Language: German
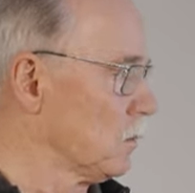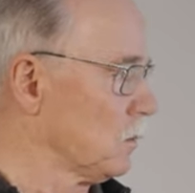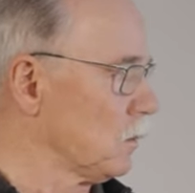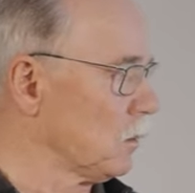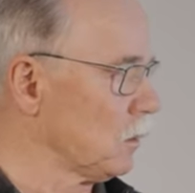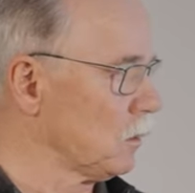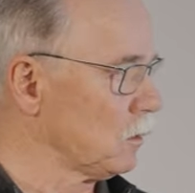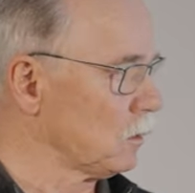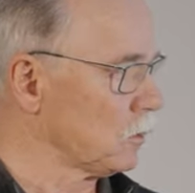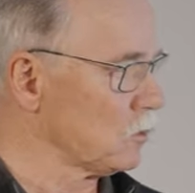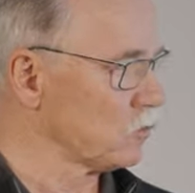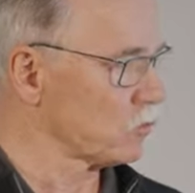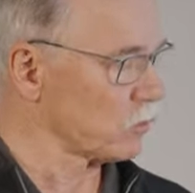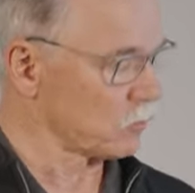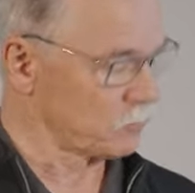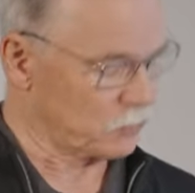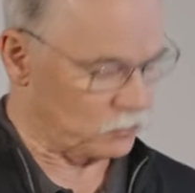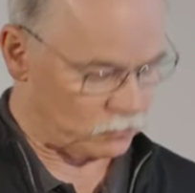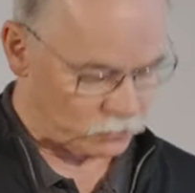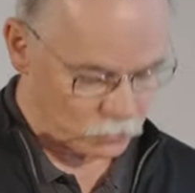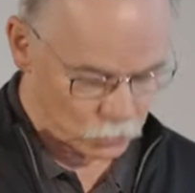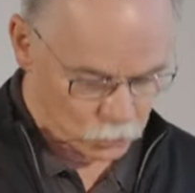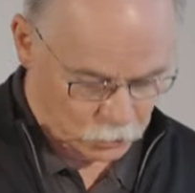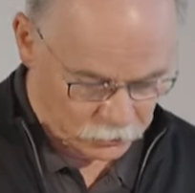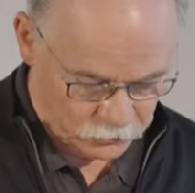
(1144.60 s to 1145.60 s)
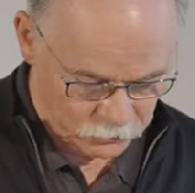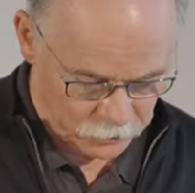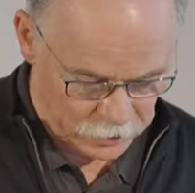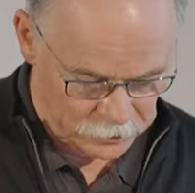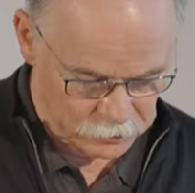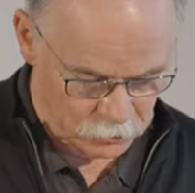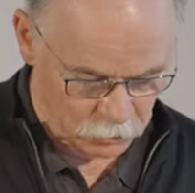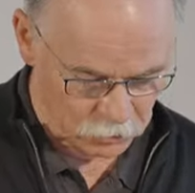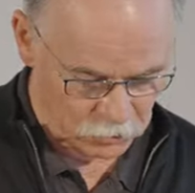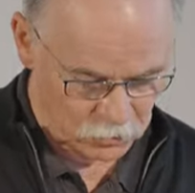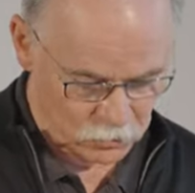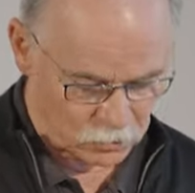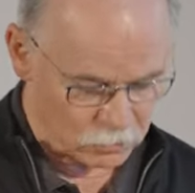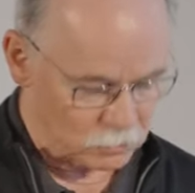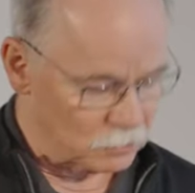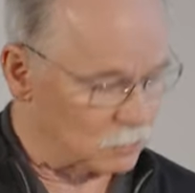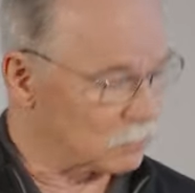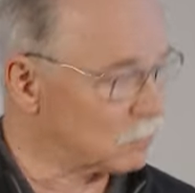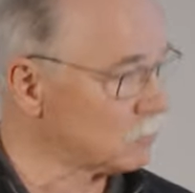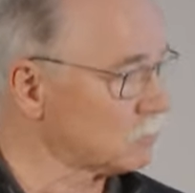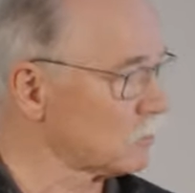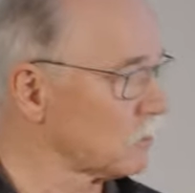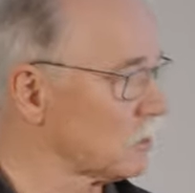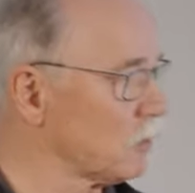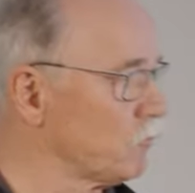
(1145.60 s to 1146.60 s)
In dieser Versuchsanordnung
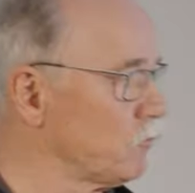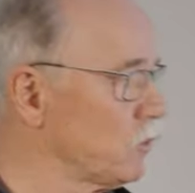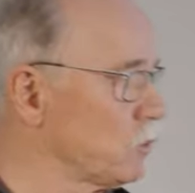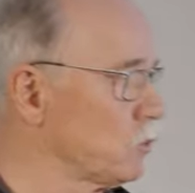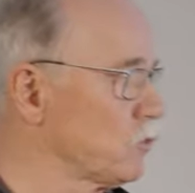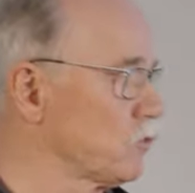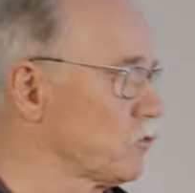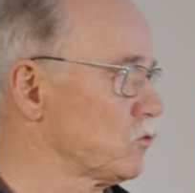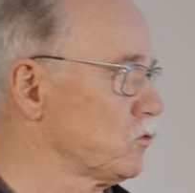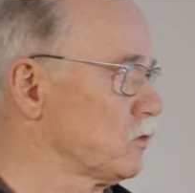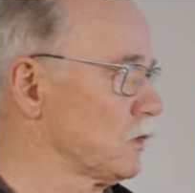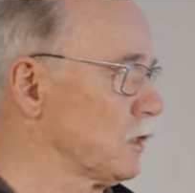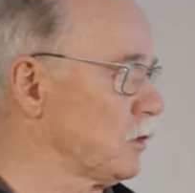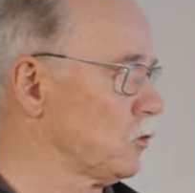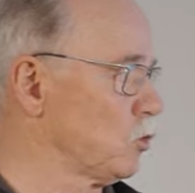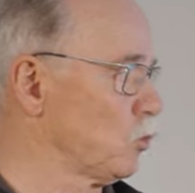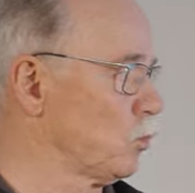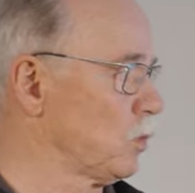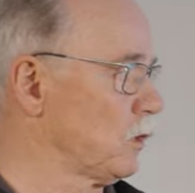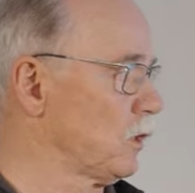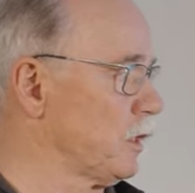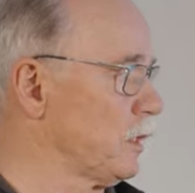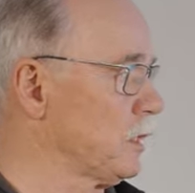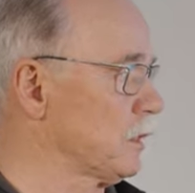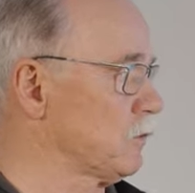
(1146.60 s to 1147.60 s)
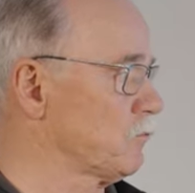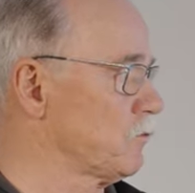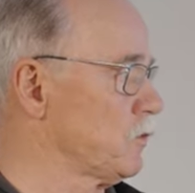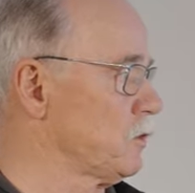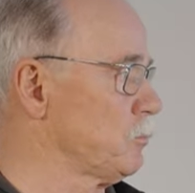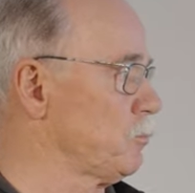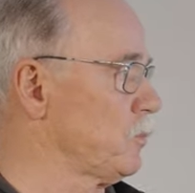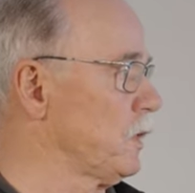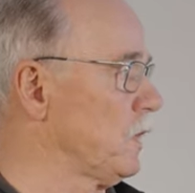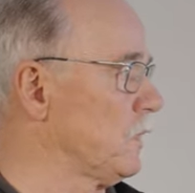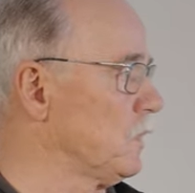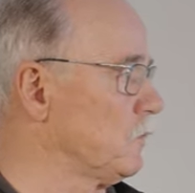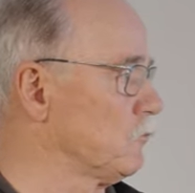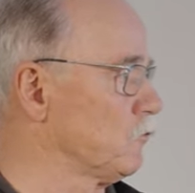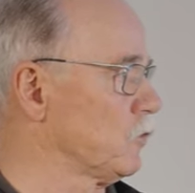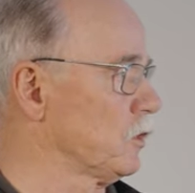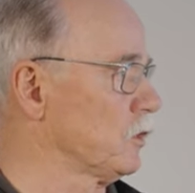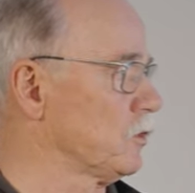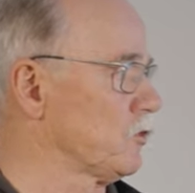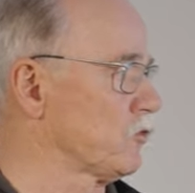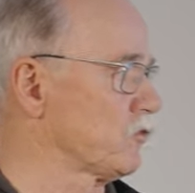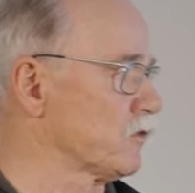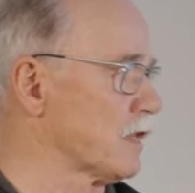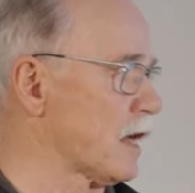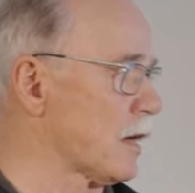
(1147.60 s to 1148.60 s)
haben wir uns dann überlegt, wie bilden wir
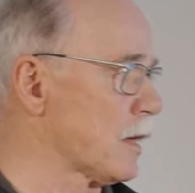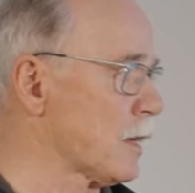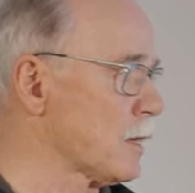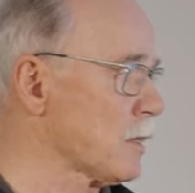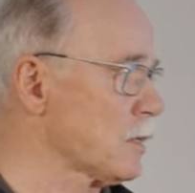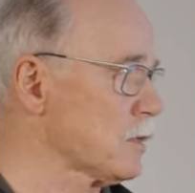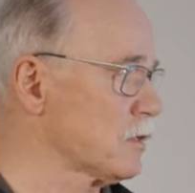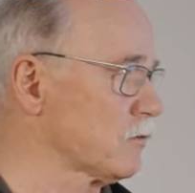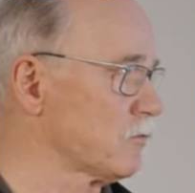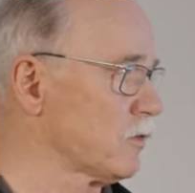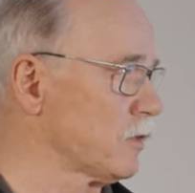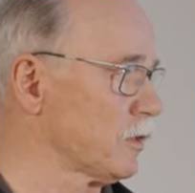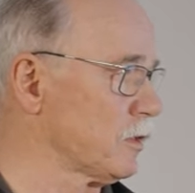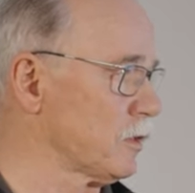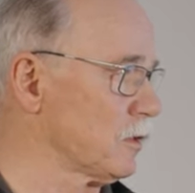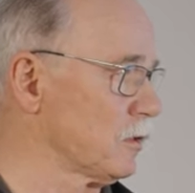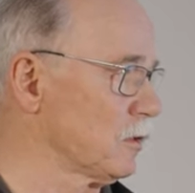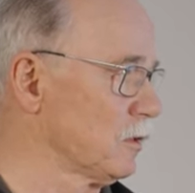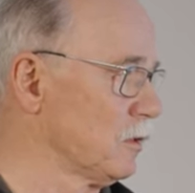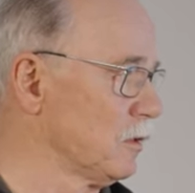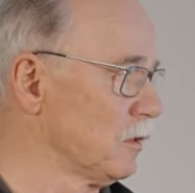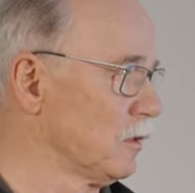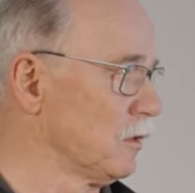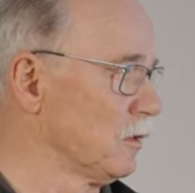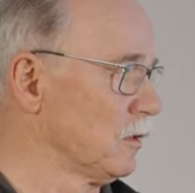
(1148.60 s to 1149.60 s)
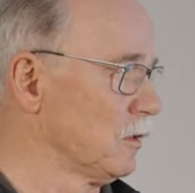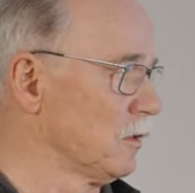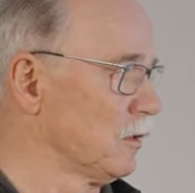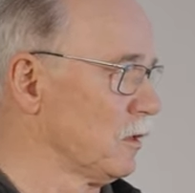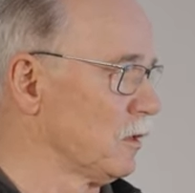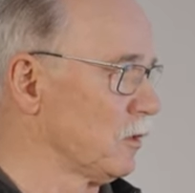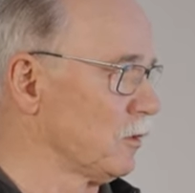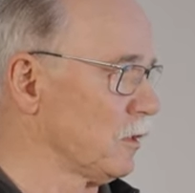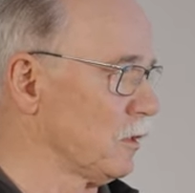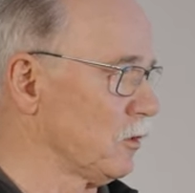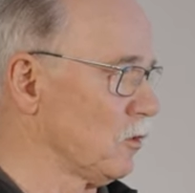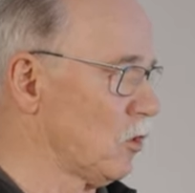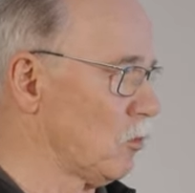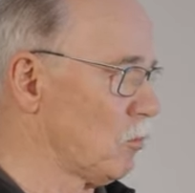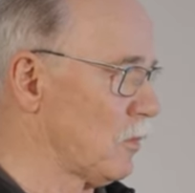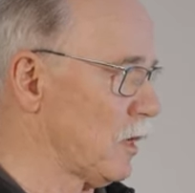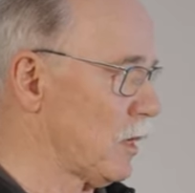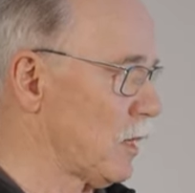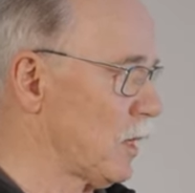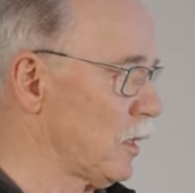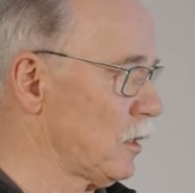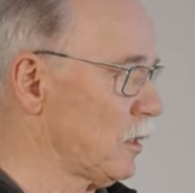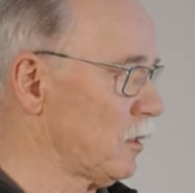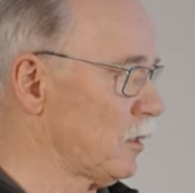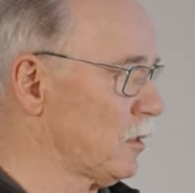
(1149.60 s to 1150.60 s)
das nach, weil eine
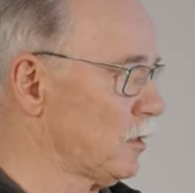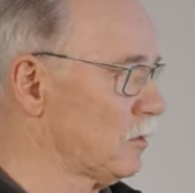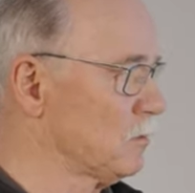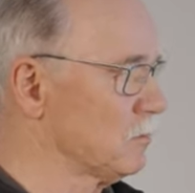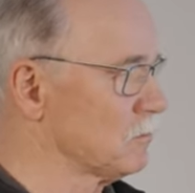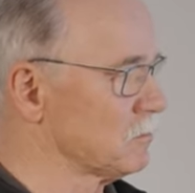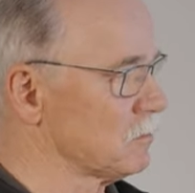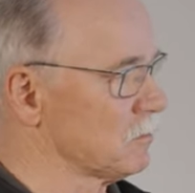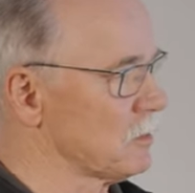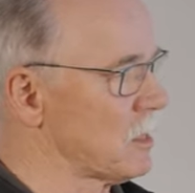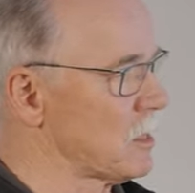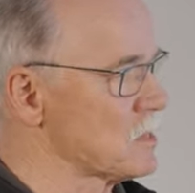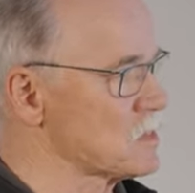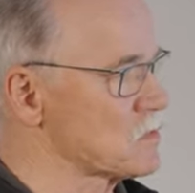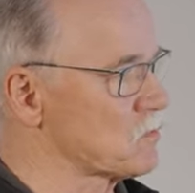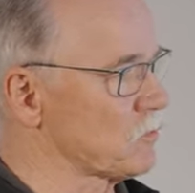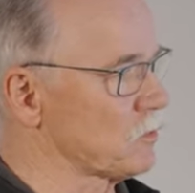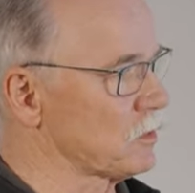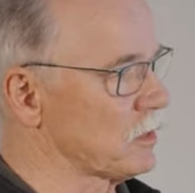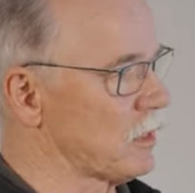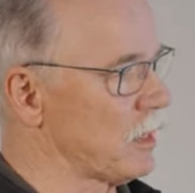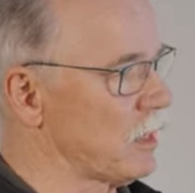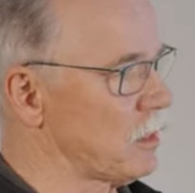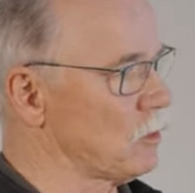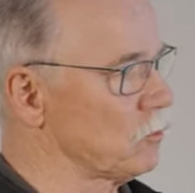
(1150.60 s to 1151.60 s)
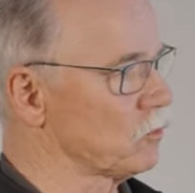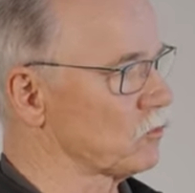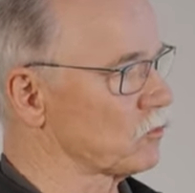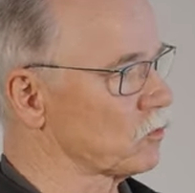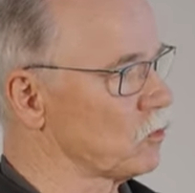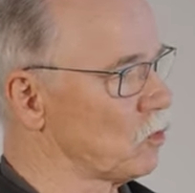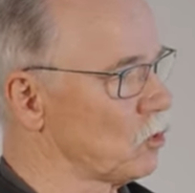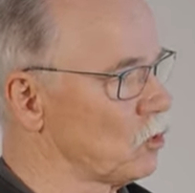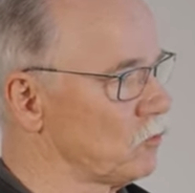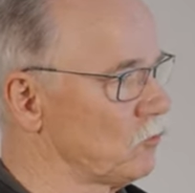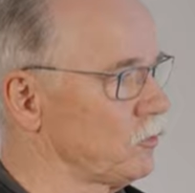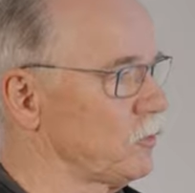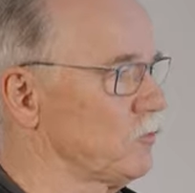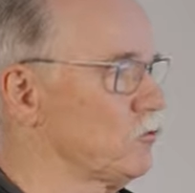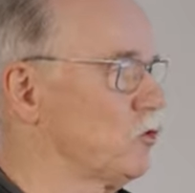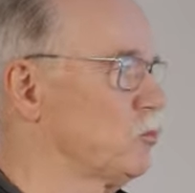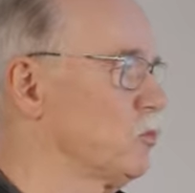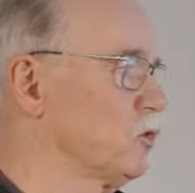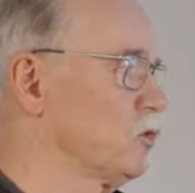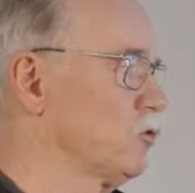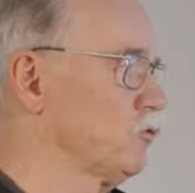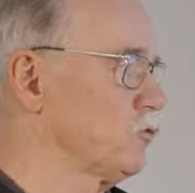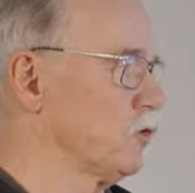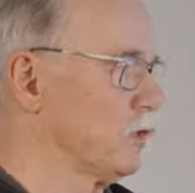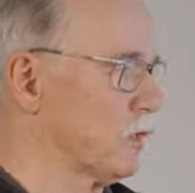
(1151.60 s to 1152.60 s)
normale Lastverteilungskurve, wo man
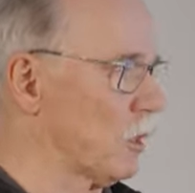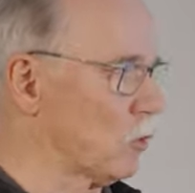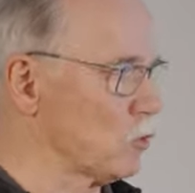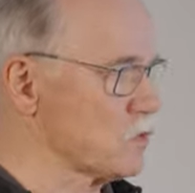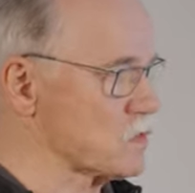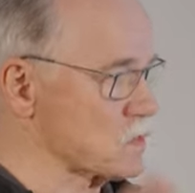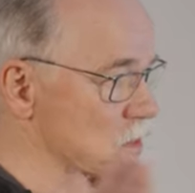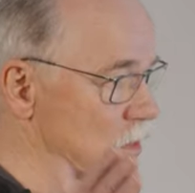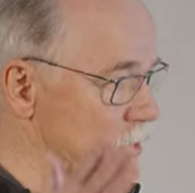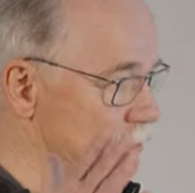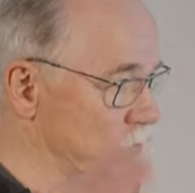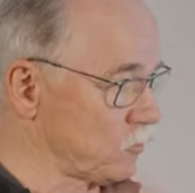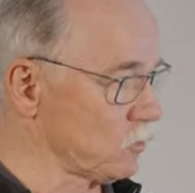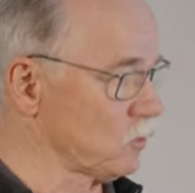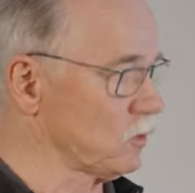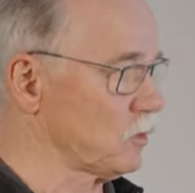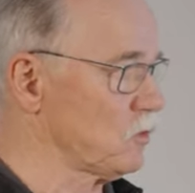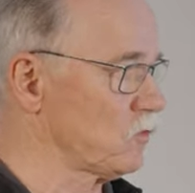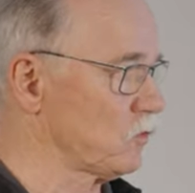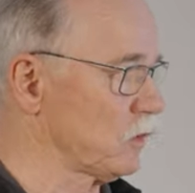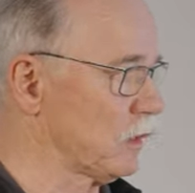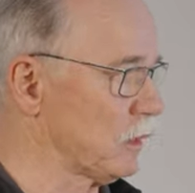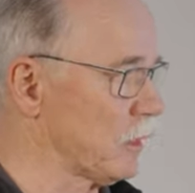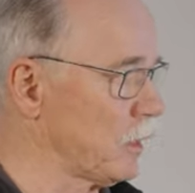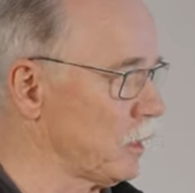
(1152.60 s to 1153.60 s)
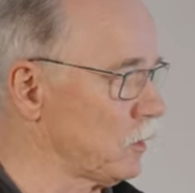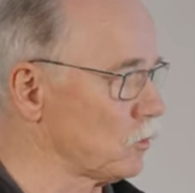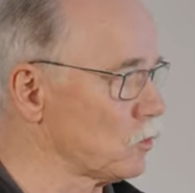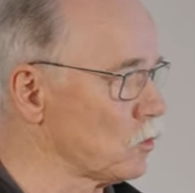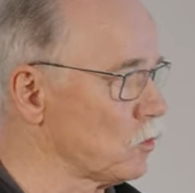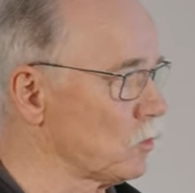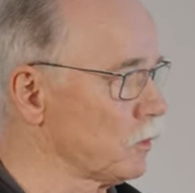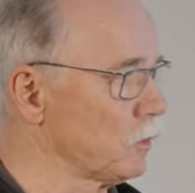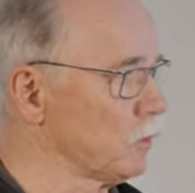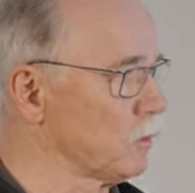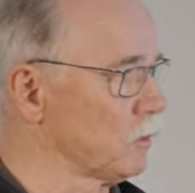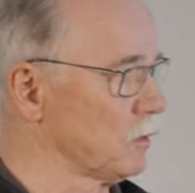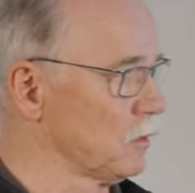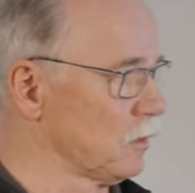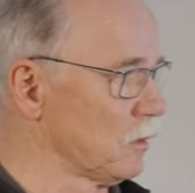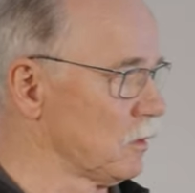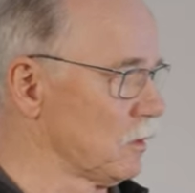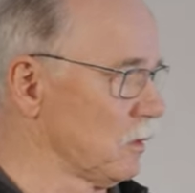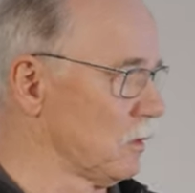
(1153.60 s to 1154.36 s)
davon ausgeht für diese Leitungen,